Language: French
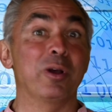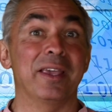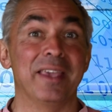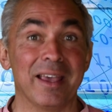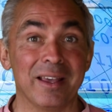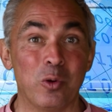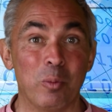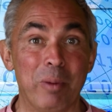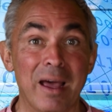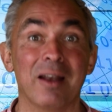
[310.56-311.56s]
rien qu'on
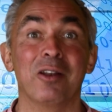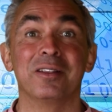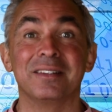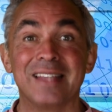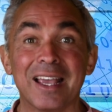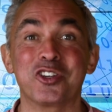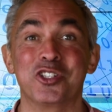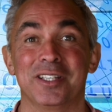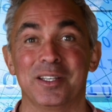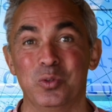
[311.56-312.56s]
parle
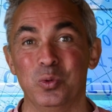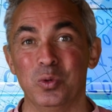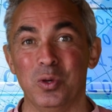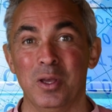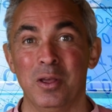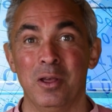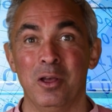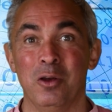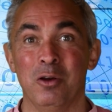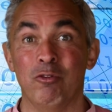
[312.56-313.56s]
d'architecture,
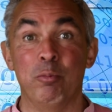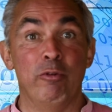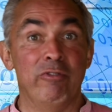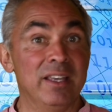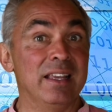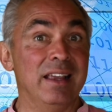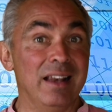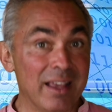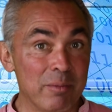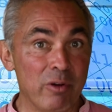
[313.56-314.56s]
vous pouvez
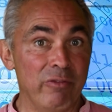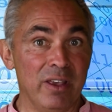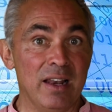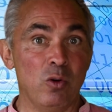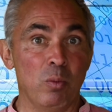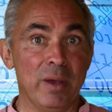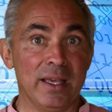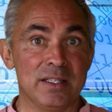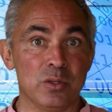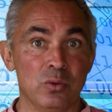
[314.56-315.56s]
clairement faire la
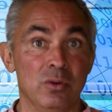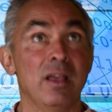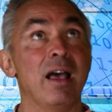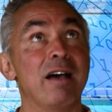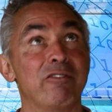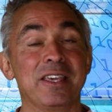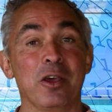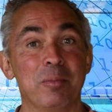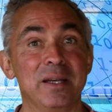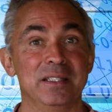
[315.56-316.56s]
comparaison avec un
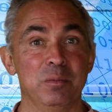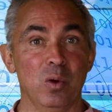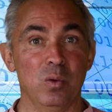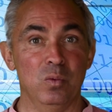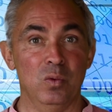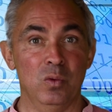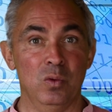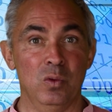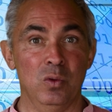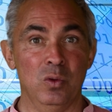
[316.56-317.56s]
bâtiment.
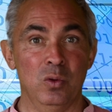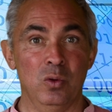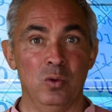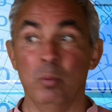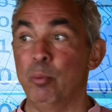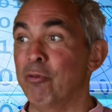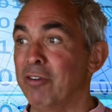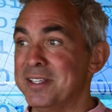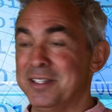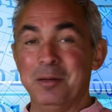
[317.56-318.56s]
On peut
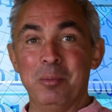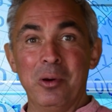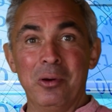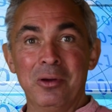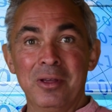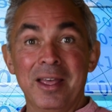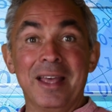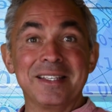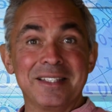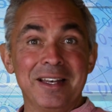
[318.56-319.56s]
facilement
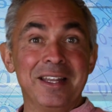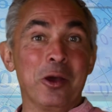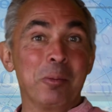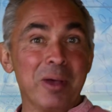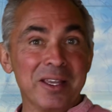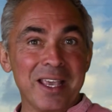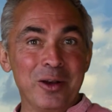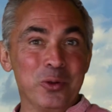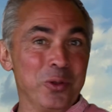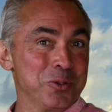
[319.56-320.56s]
installer un
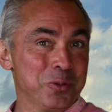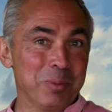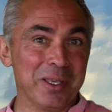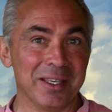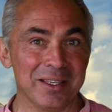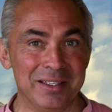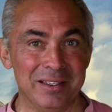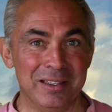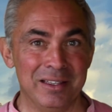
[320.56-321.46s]
bungalow dans une prairie,